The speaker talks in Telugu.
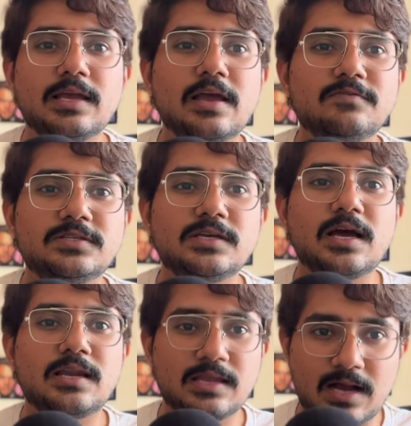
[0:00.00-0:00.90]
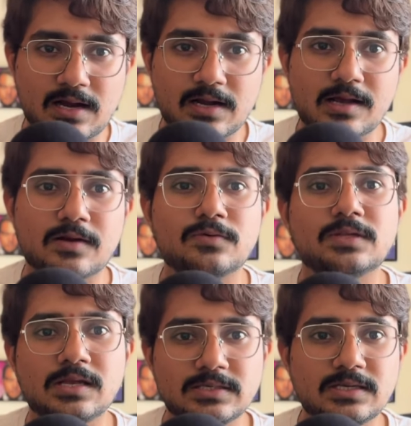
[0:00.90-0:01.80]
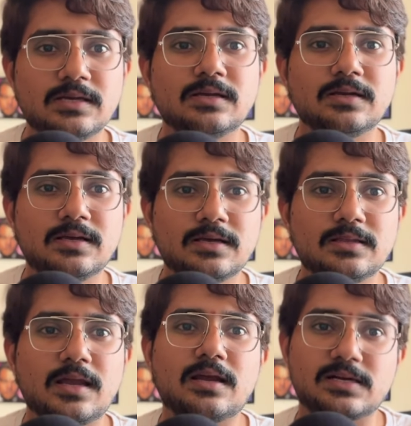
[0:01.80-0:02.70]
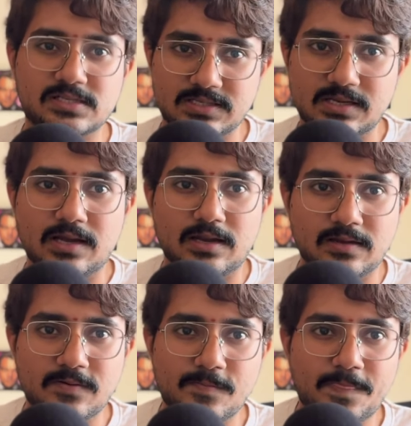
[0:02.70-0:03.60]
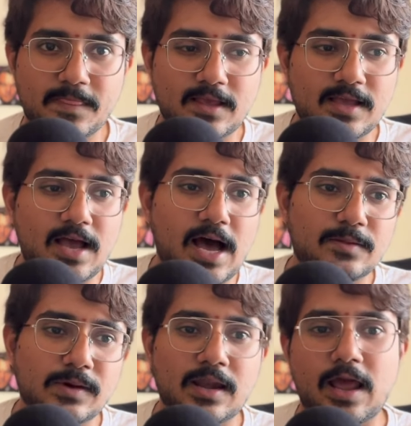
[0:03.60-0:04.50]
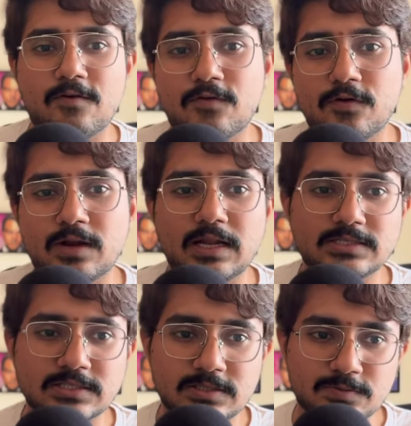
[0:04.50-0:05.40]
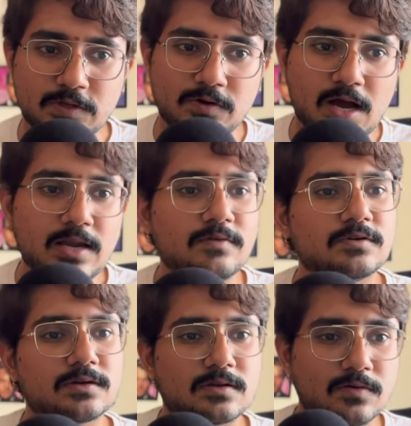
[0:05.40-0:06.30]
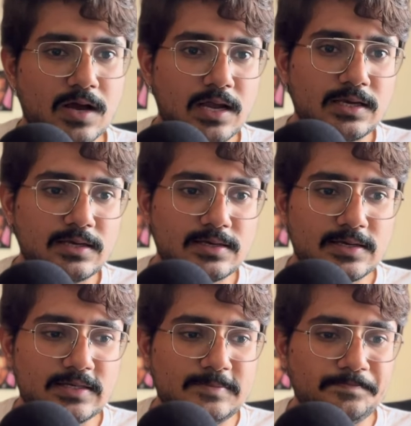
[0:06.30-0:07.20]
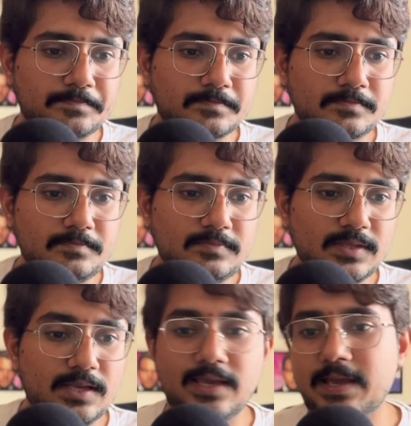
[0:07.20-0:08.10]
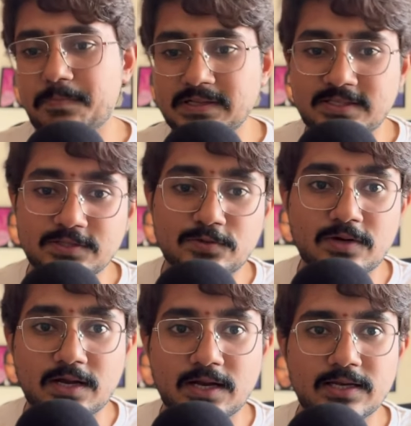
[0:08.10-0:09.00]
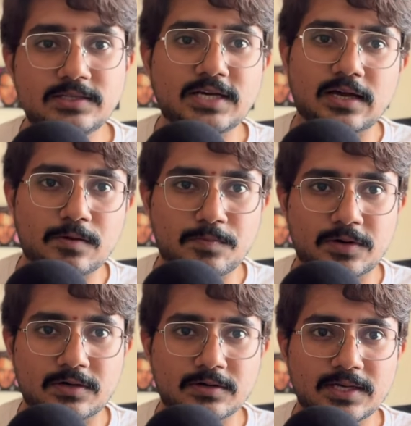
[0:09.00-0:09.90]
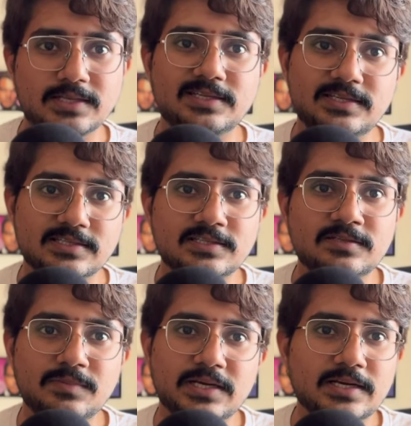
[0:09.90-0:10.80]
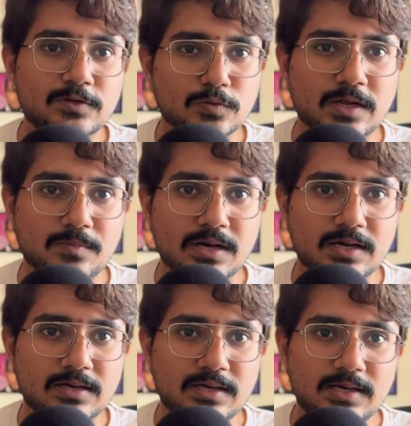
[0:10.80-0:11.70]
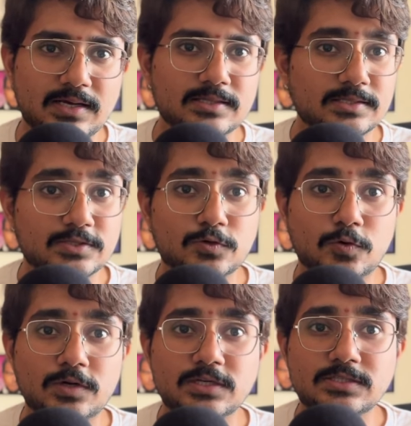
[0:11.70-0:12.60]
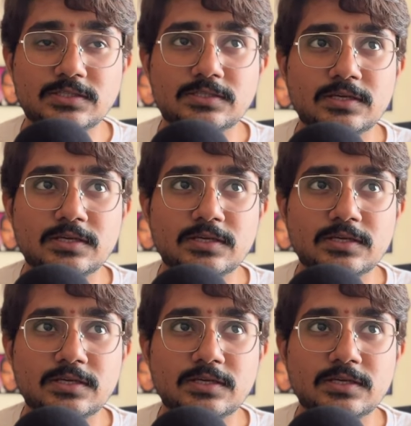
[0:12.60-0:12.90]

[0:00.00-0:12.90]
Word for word: ఏ విషయాన్ని అక్కడికక్కడ వదిలేసి దాన్ని కట్ చేసేయాలని అది మన లైఫ్లో రిలేషన్షిప్స్లో కానీ వర్క్లో కానీ ఏ పని చేస్తున్నా కానీ చాలా ఇంపార్టెంట్ ఇట్స్ అ డెసిషన్ మేకింగ్ టూల్ అనమాట దిస్ కోట్ ఈజ్